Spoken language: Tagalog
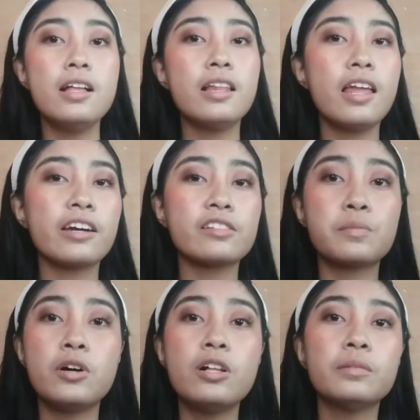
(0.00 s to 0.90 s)
like a
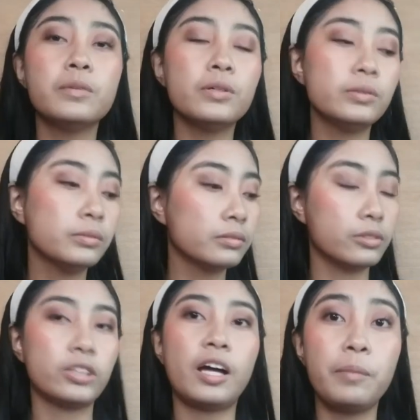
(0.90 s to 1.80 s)
small boy.
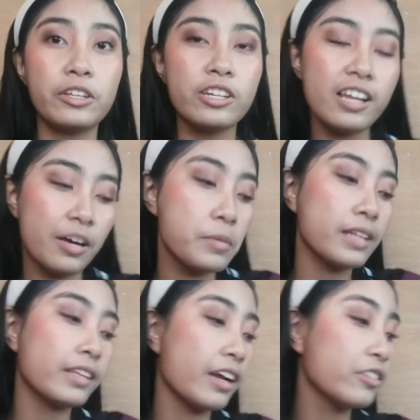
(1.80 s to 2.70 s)
So, takpan nyo na lang
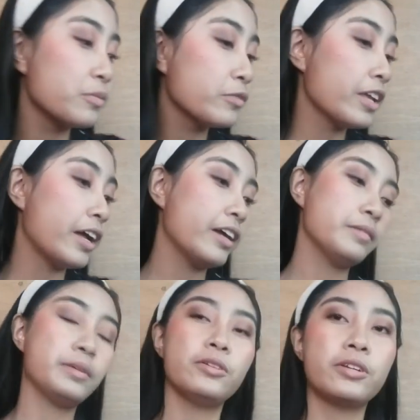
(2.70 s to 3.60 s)
mga tenga nyo muna ha.
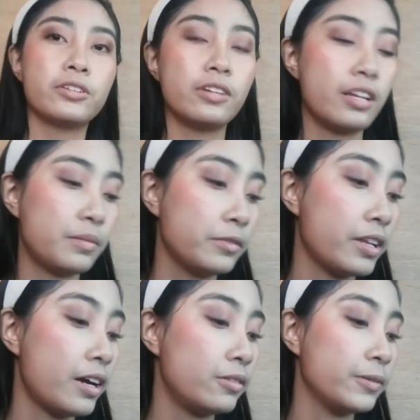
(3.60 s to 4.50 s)
Panoorin nyo na lang
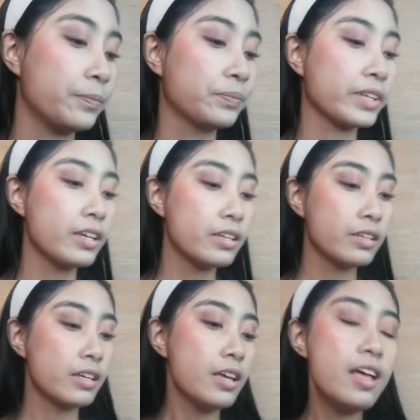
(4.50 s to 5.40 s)
muna ako.
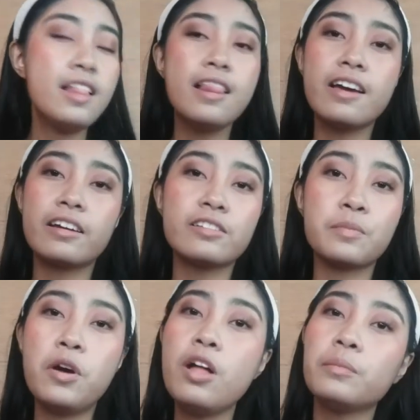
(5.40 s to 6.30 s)
Like a
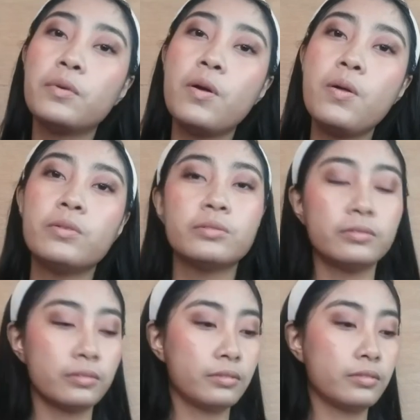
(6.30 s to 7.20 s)
small boy
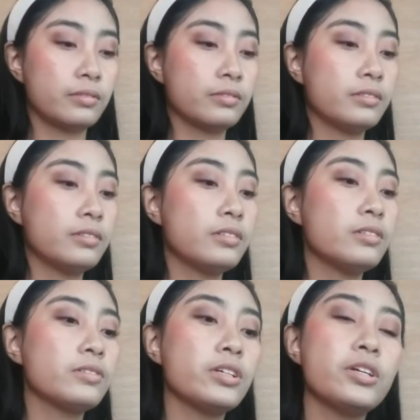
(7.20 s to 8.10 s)

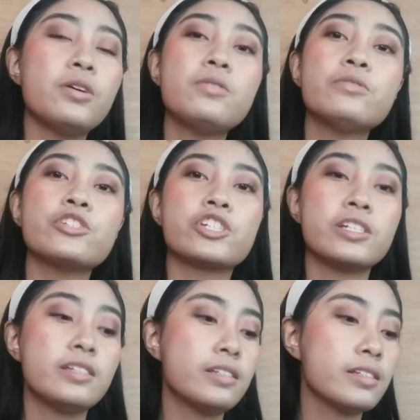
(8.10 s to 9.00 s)
in the
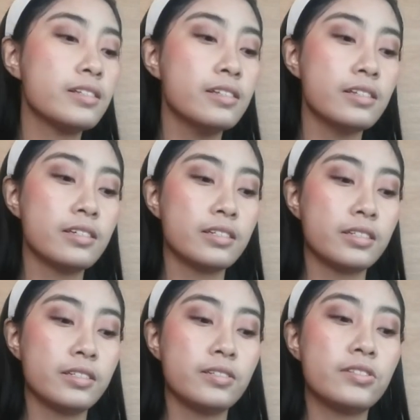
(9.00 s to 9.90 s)
ocean
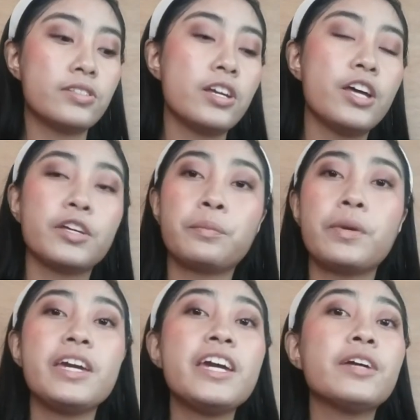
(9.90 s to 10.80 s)
Standing
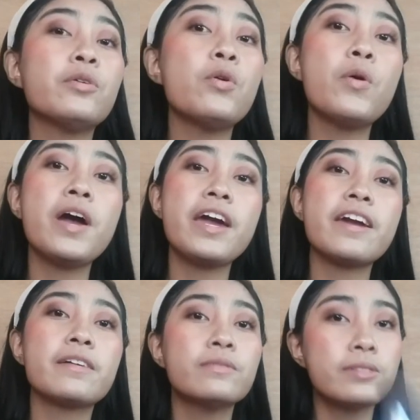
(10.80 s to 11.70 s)
big
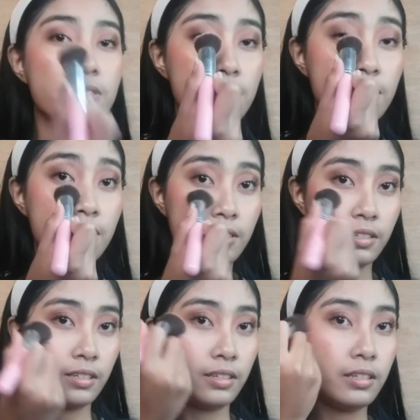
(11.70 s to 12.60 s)
waves
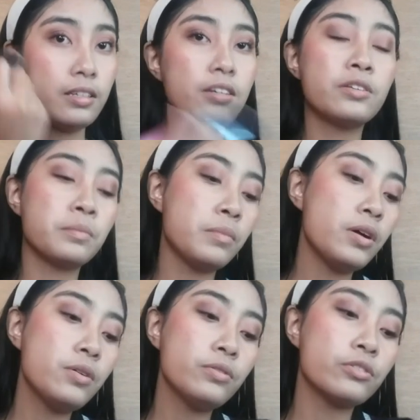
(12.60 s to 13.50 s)
and
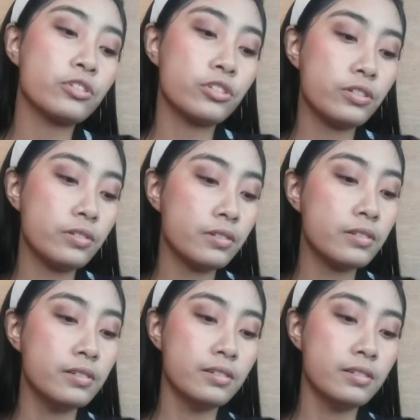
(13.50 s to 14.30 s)
emotion